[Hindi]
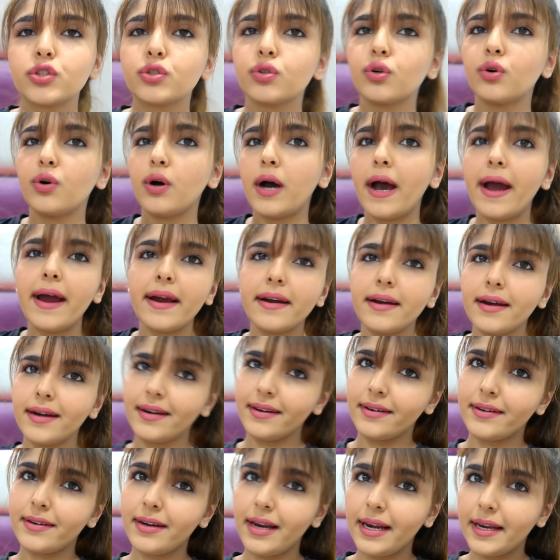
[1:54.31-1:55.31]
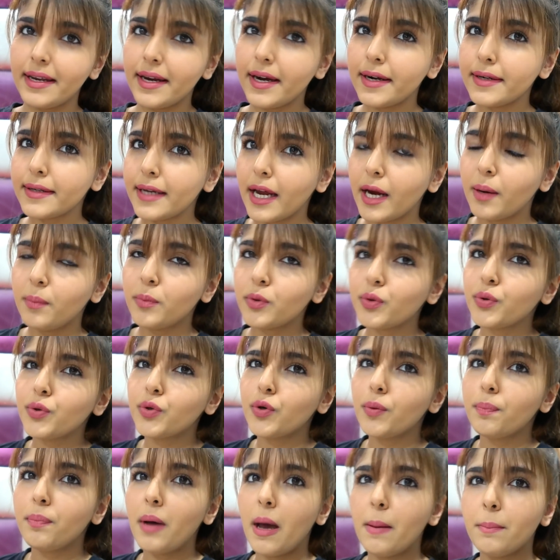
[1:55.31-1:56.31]
सो आई डेंट रियली गेट टाइम टू
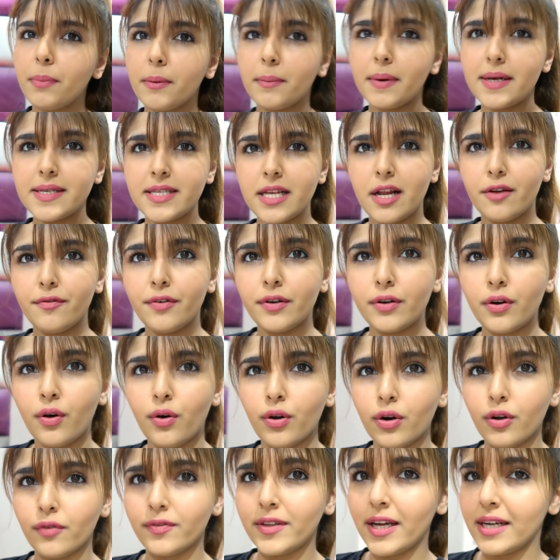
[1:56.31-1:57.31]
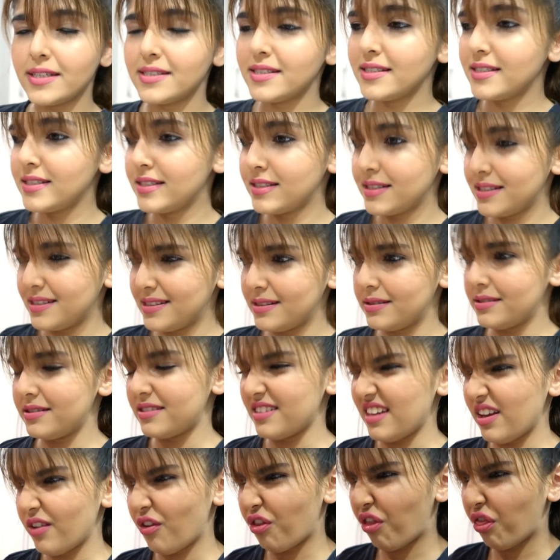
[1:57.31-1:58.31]
यू नो पैम्पो माई सेल्फ एंड ऑल ऑफ दैट
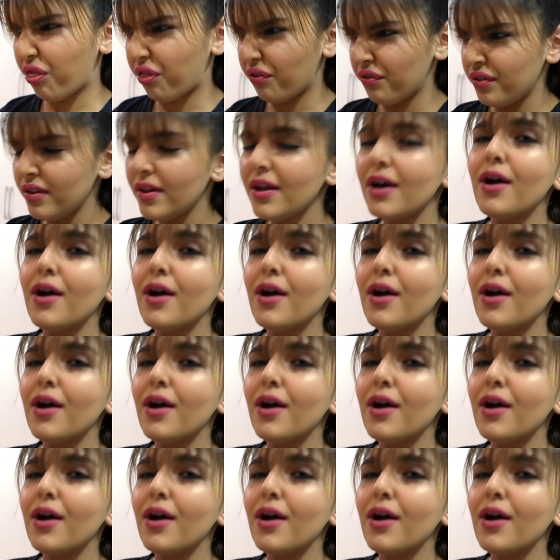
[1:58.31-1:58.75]
स्टाफ